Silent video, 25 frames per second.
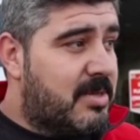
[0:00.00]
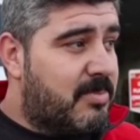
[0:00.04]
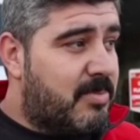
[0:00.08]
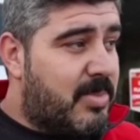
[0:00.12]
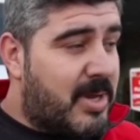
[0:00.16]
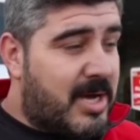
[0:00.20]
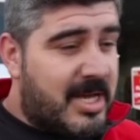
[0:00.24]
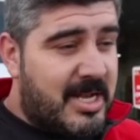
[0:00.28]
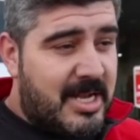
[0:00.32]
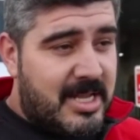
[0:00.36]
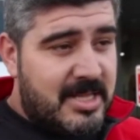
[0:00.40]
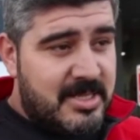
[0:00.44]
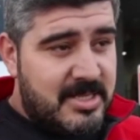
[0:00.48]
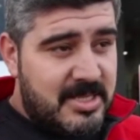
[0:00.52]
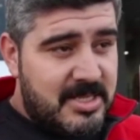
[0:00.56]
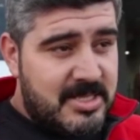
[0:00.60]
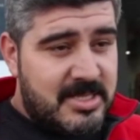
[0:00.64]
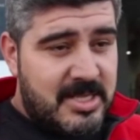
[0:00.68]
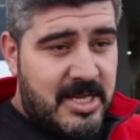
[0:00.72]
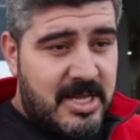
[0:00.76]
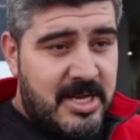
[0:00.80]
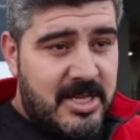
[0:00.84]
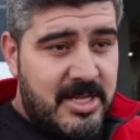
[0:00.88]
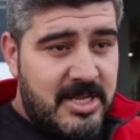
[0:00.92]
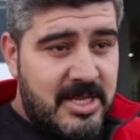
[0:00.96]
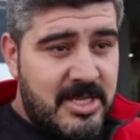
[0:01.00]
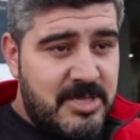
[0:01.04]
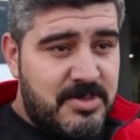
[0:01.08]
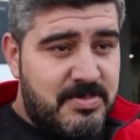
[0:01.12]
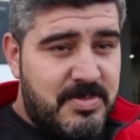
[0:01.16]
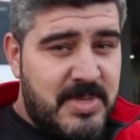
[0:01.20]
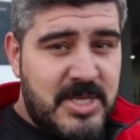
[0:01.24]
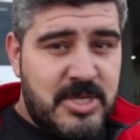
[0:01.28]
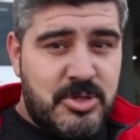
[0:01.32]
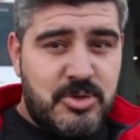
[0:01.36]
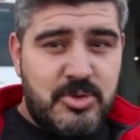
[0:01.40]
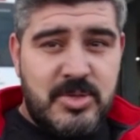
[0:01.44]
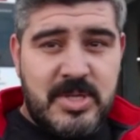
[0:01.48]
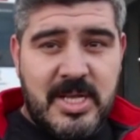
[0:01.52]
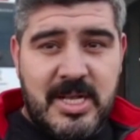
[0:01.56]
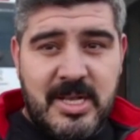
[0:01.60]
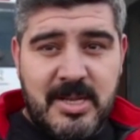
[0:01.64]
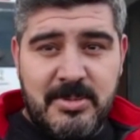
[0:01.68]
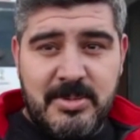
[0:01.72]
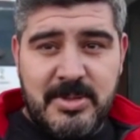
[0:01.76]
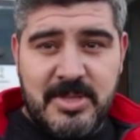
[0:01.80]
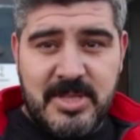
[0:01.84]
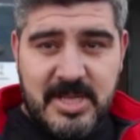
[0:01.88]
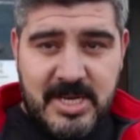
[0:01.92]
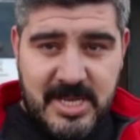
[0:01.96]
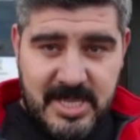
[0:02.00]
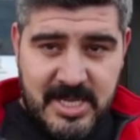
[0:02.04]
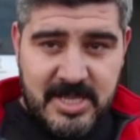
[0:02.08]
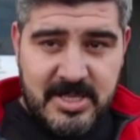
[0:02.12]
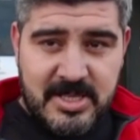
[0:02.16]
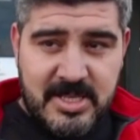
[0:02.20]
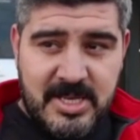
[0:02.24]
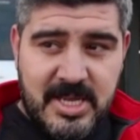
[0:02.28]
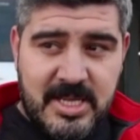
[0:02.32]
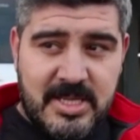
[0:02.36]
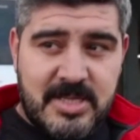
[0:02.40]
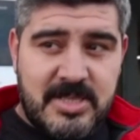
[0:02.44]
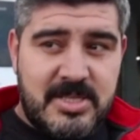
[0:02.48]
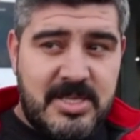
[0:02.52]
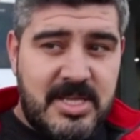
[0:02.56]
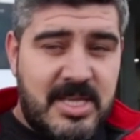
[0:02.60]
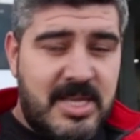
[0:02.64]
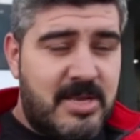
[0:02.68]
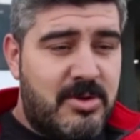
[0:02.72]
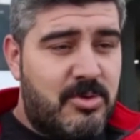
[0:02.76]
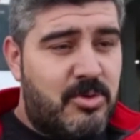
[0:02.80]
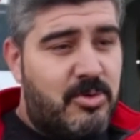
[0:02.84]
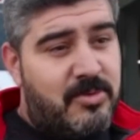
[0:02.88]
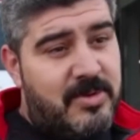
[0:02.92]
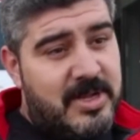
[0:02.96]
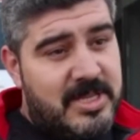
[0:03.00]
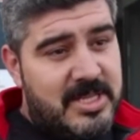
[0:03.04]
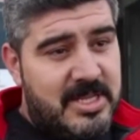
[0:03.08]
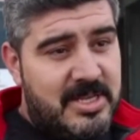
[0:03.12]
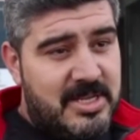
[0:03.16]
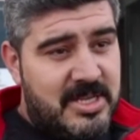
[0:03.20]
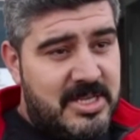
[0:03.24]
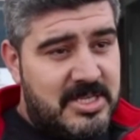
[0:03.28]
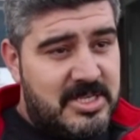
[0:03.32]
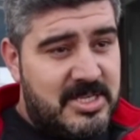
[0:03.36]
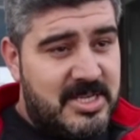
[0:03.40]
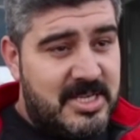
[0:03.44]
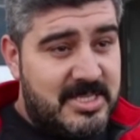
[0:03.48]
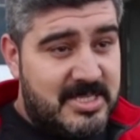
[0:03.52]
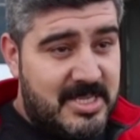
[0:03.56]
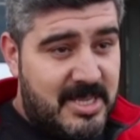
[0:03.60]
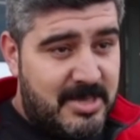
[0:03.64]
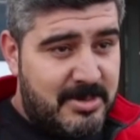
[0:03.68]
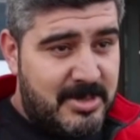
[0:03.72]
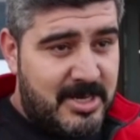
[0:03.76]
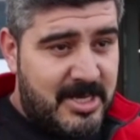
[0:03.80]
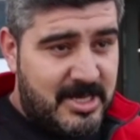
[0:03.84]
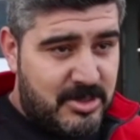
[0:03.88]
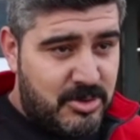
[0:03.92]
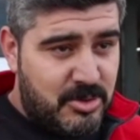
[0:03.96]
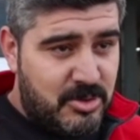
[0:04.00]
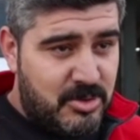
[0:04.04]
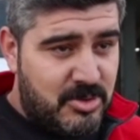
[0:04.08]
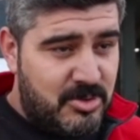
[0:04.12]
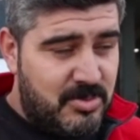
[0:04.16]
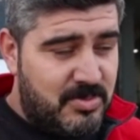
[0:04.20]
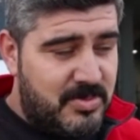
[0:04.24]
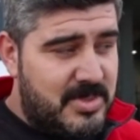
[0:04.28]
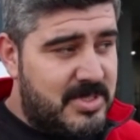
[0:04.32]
bağlandıysa arkadaş 550 bin lirayı direkt diğer o vatandaşın hesabına atıyordu.